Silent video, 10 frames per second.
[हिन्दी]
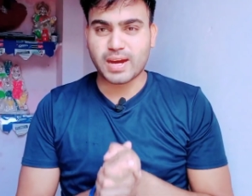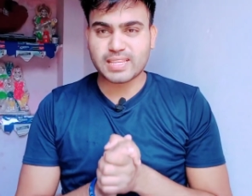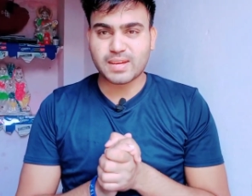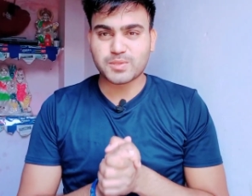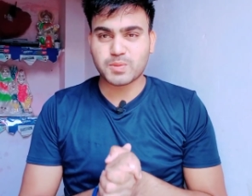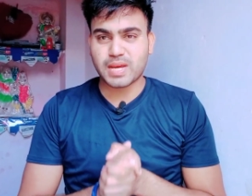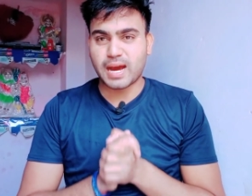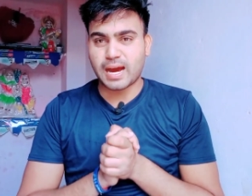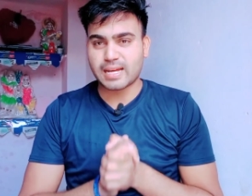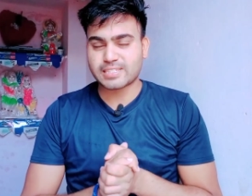स्वागत है आप सभी का
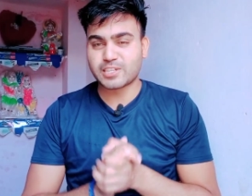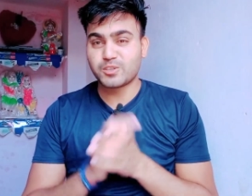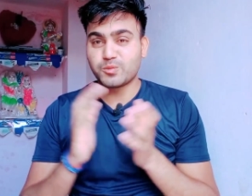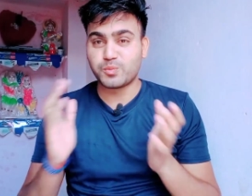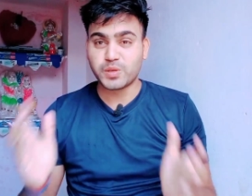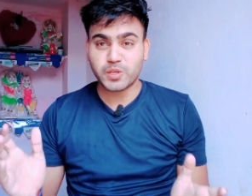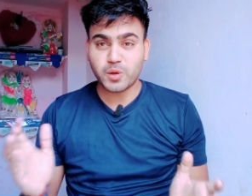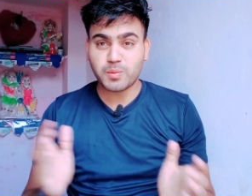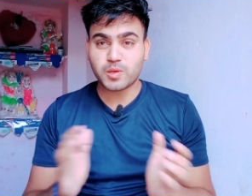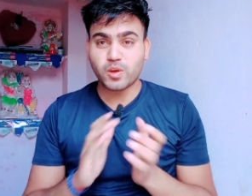आज के न्यू
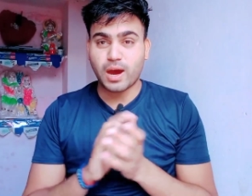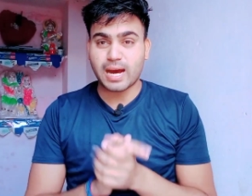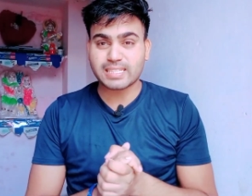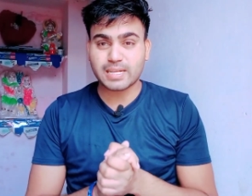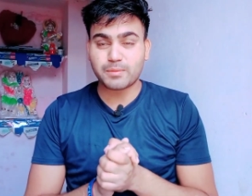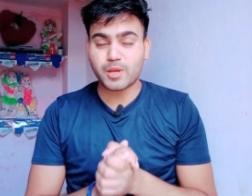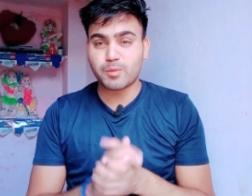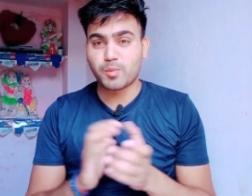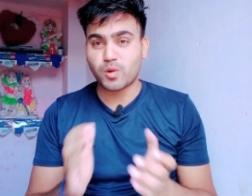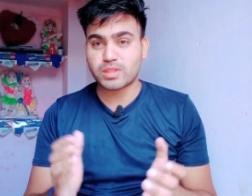वीडियो में तो आज का
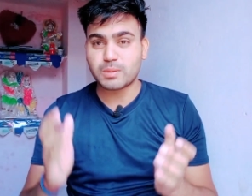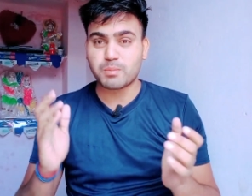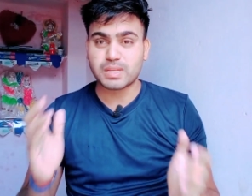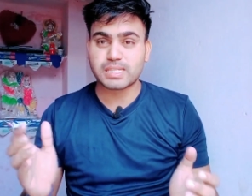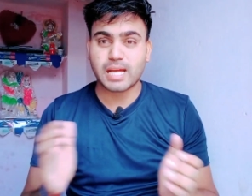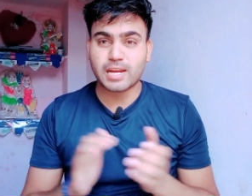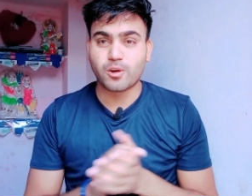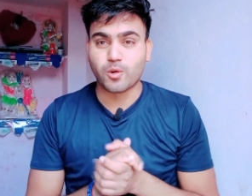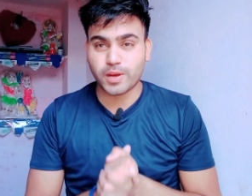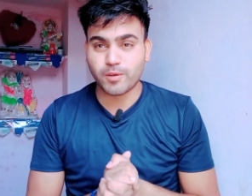वीडियो बहुत ही मजेदार
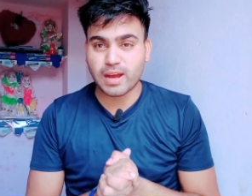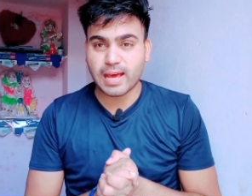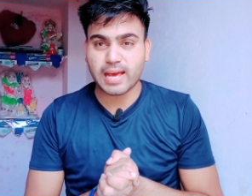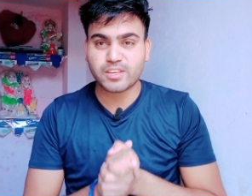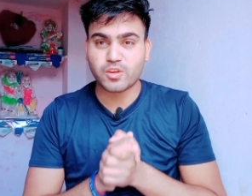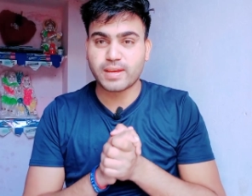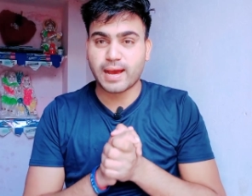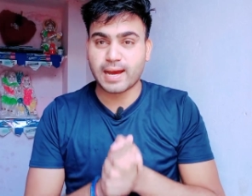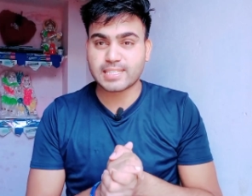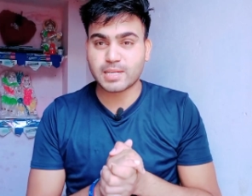होने वाला है क्योंकि
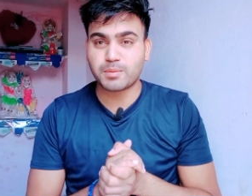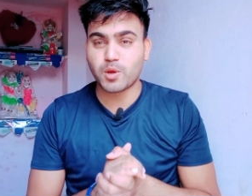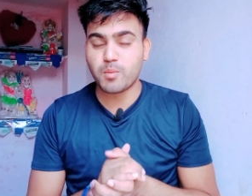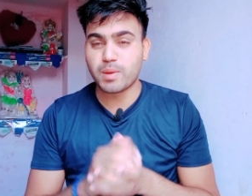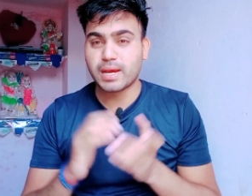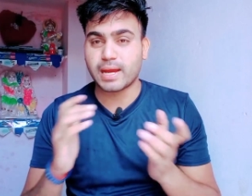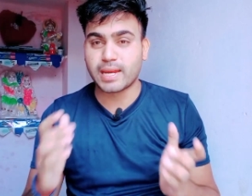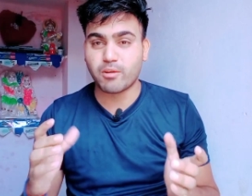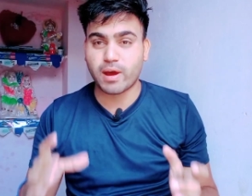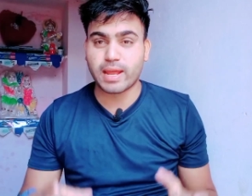आज के वीडियो में
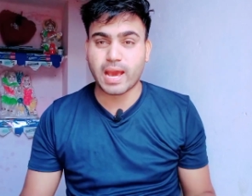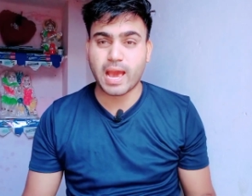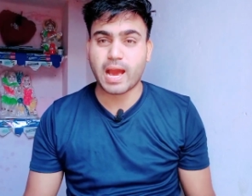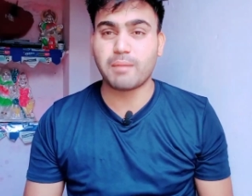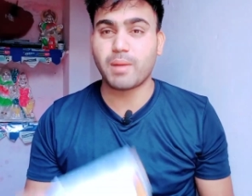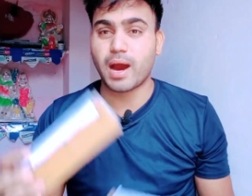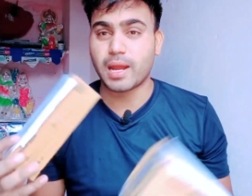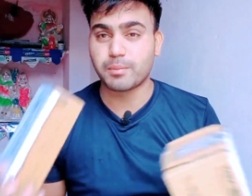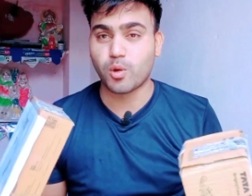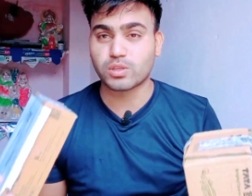करने वाले हैं हम
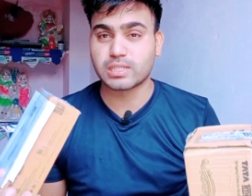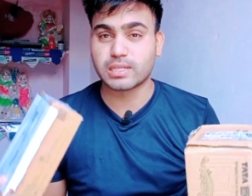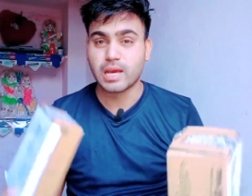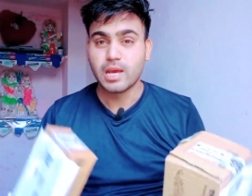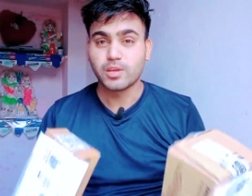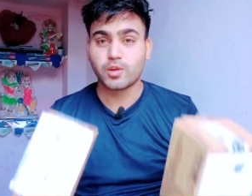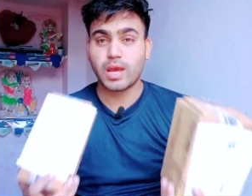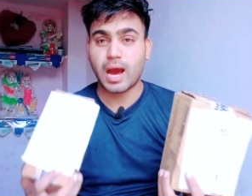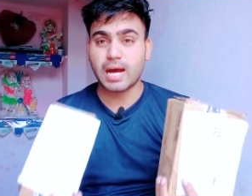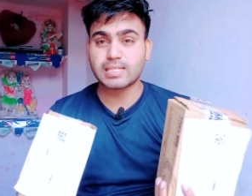अनबॉक्सिंग
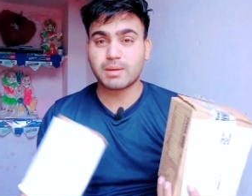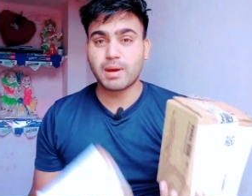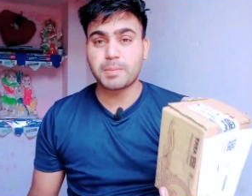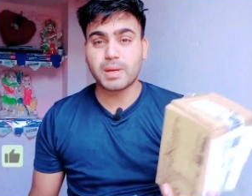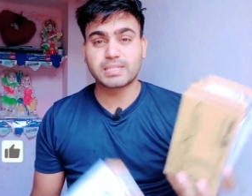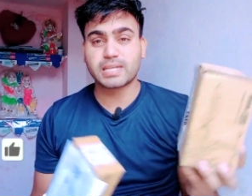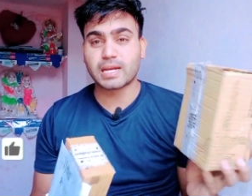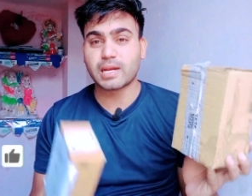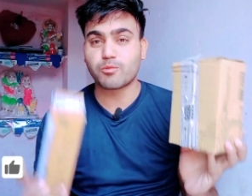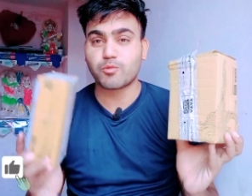क्योंकि आज हमारे पास
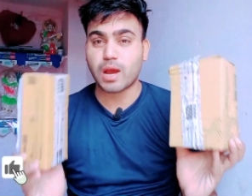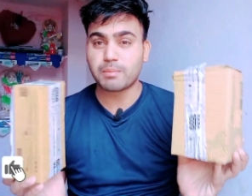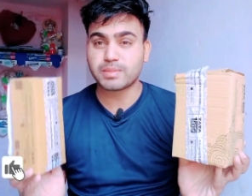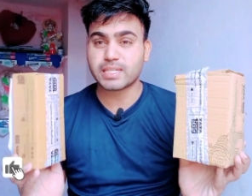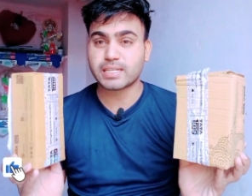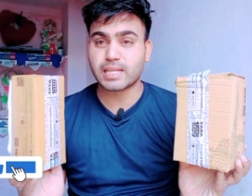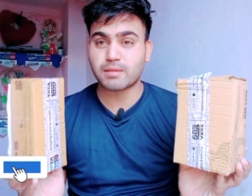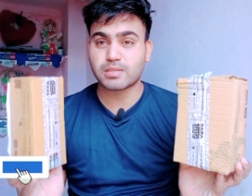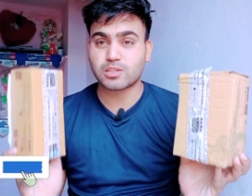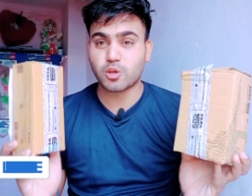टाटा एमजी की
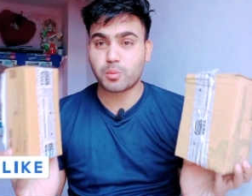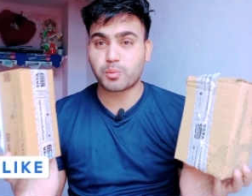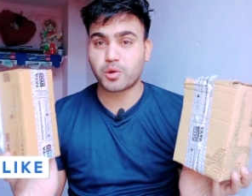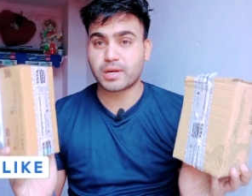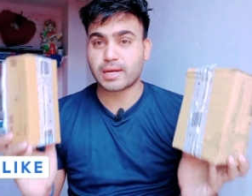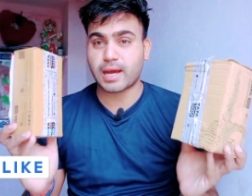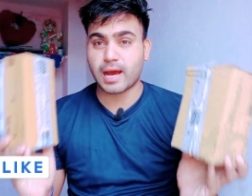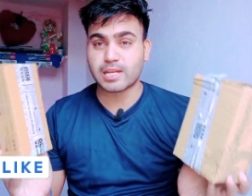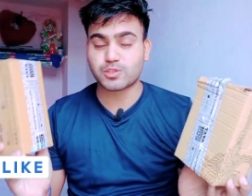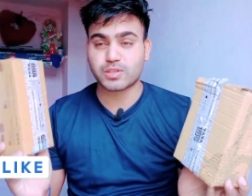तरफ से दो प्रोडक्ट
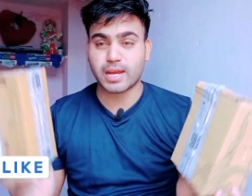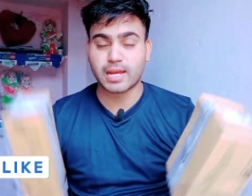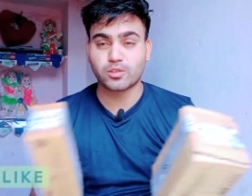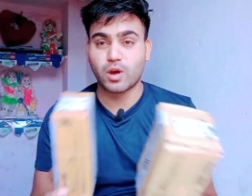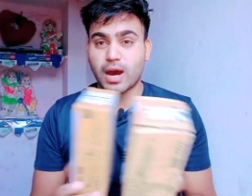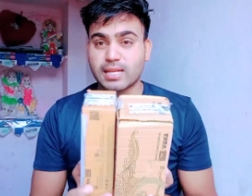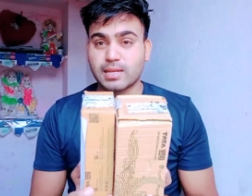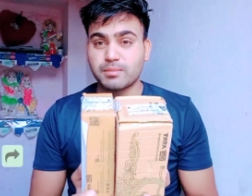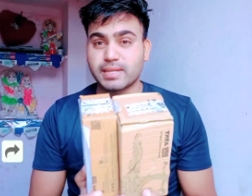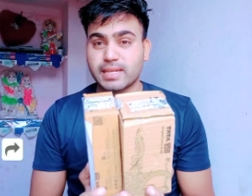आ चुके हैं तो आज
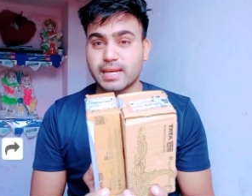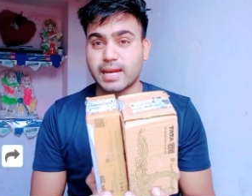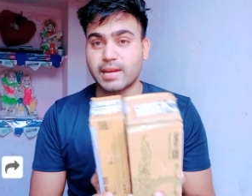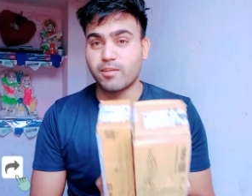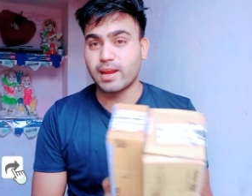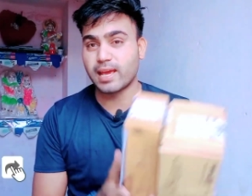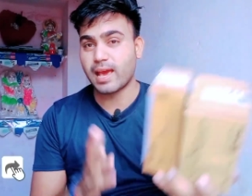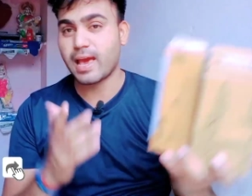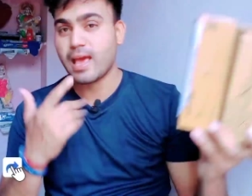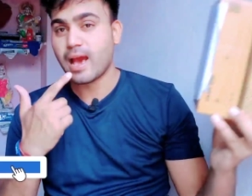हम इनकी करने वाले
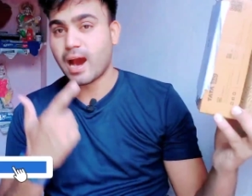हैं